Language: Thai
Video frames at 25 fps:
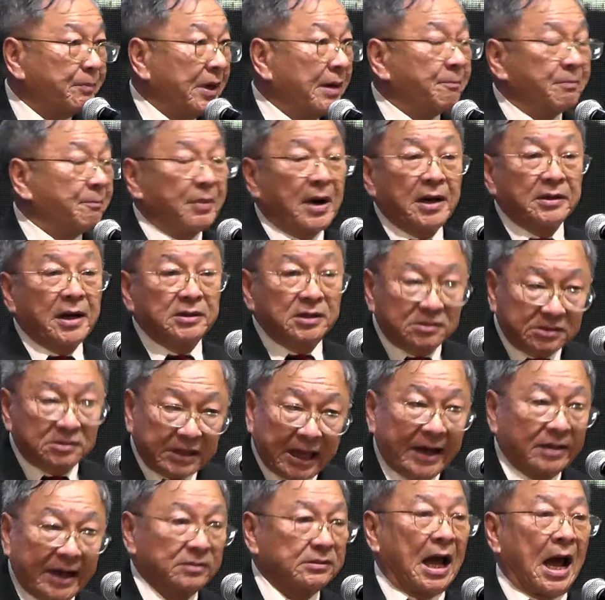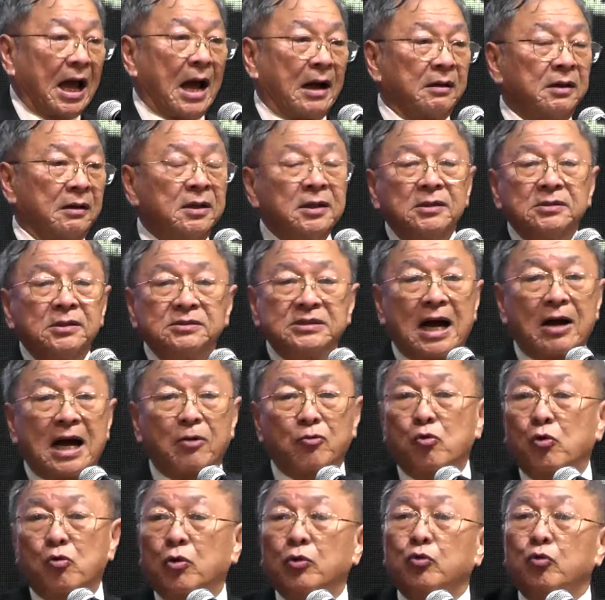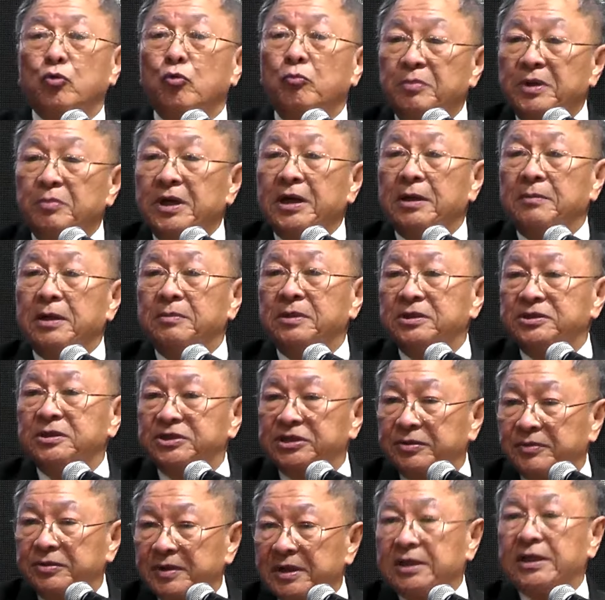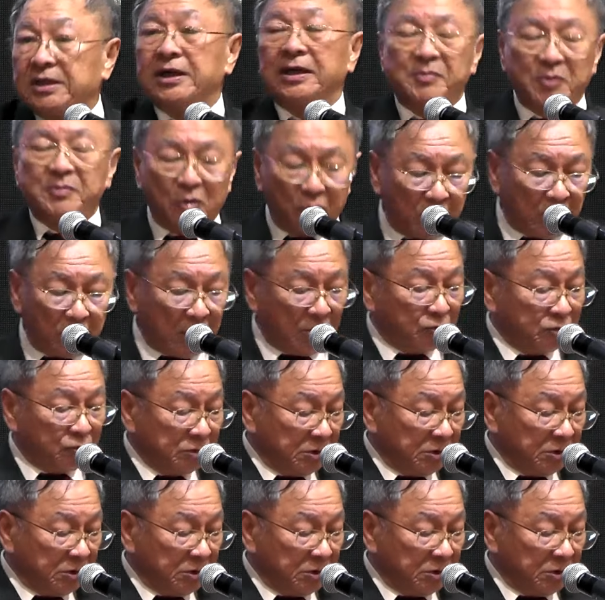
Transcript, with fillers: นแปลงที่แตกต่าง จากคนกลุ่มเดิมหรือชีวิตเดิมของเขา